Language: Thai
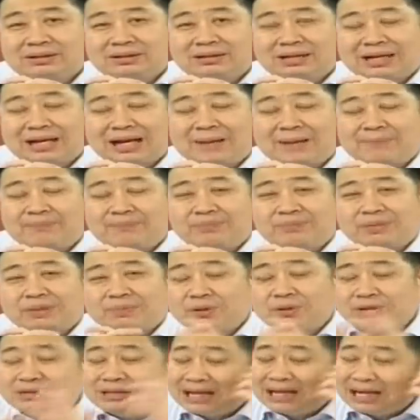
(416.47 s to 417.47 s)
นะครับ
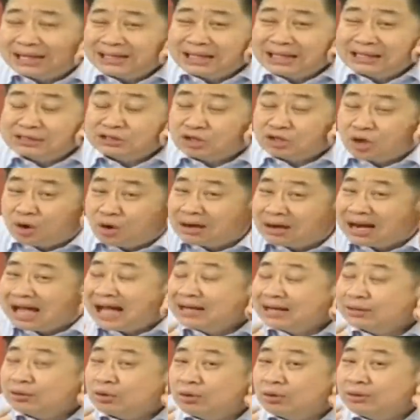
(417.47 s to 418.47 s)
เพราะฉะนั้นถ้าสอง
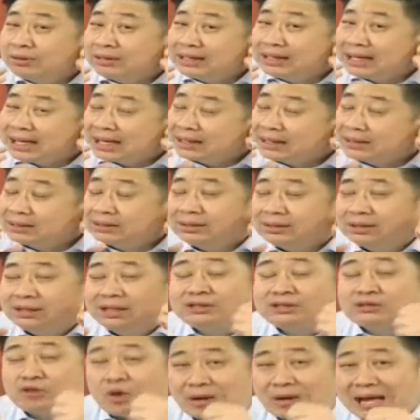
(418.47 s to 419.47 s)
ล้านคนเนี่ย
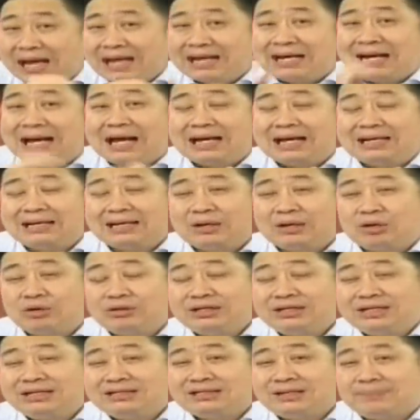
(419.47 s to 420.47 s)
ไอ้สองล้านคันเนี่ยลด
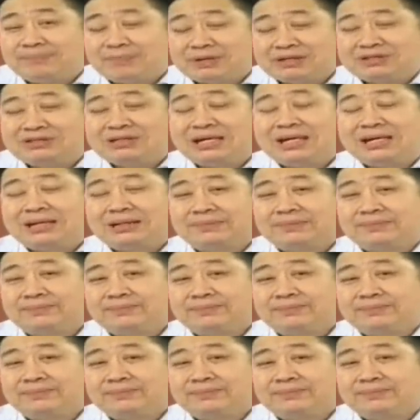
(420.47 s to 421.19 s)
ยี่สิบเปอร์เซ็นต์